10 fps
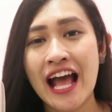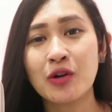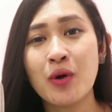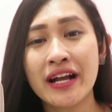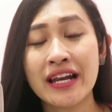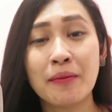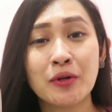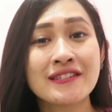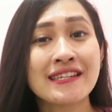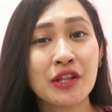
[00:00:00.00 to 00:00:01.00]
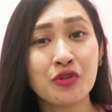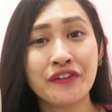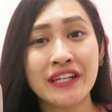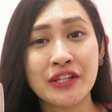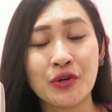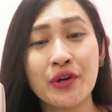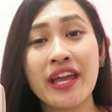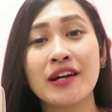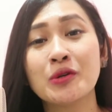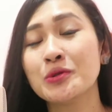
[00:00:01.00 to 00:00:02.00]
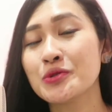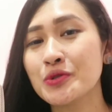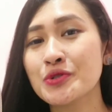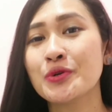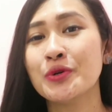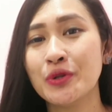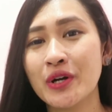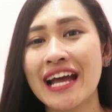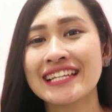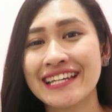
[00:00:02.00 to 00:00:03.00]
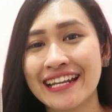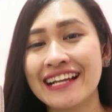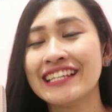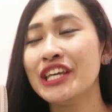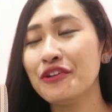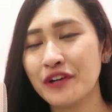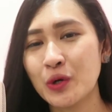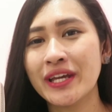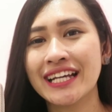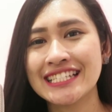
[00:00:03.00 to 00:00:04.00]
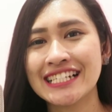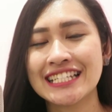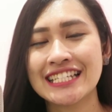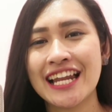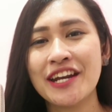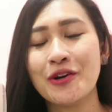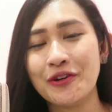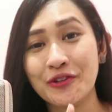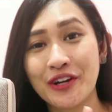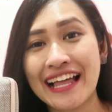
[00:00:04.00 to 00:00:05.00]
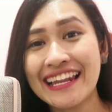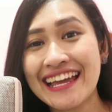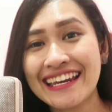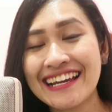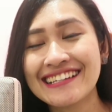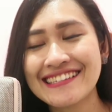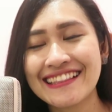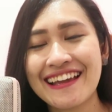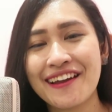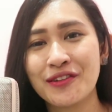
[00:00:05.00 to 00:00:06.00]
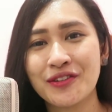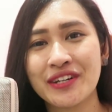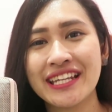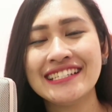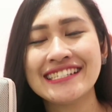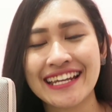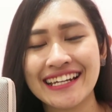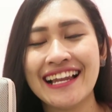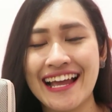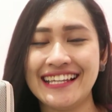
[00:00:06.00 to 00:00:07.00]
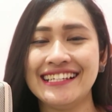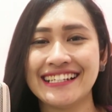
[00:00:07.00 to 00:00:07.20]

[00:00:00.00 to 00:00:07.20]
aku akan upload satu video yang khusus untuk acara giveaway kecil-kecilan untuk kalian yang setia nontonin channel Hai